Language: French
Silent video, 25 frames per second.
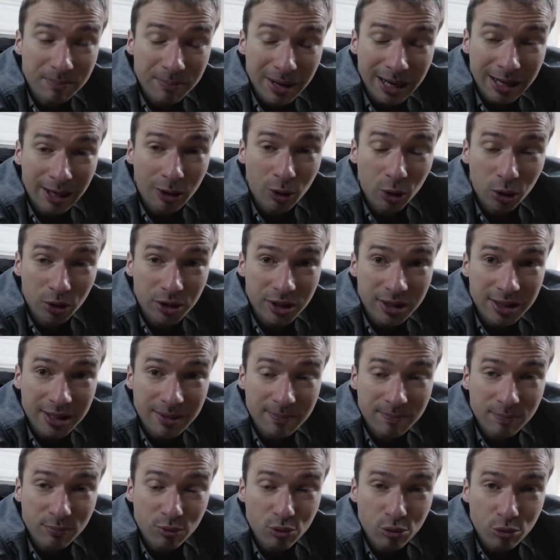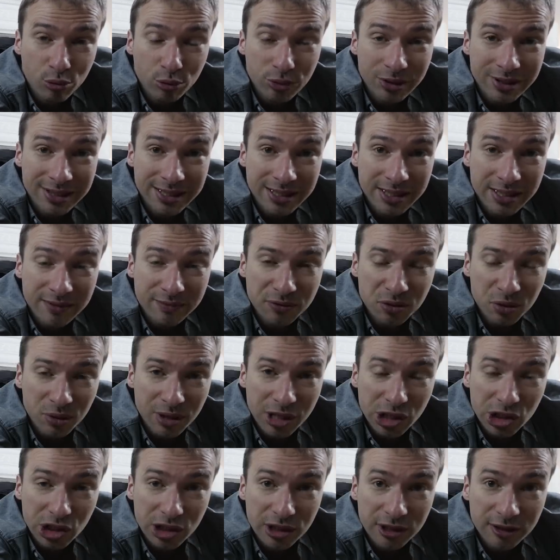pas chroniqué beaucoup de ces livres sur
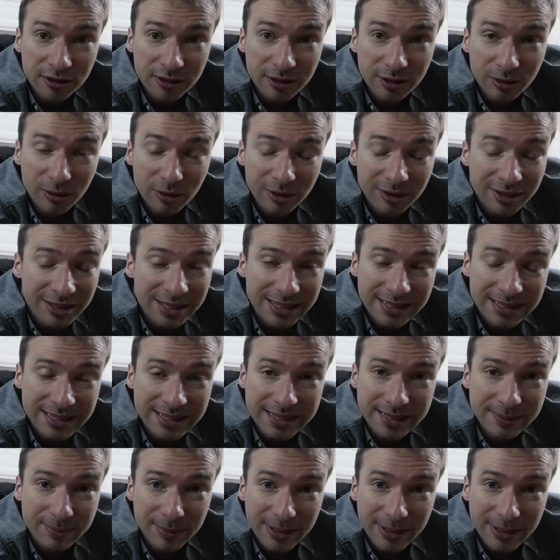la chaîne, alors qu'est-ce qui se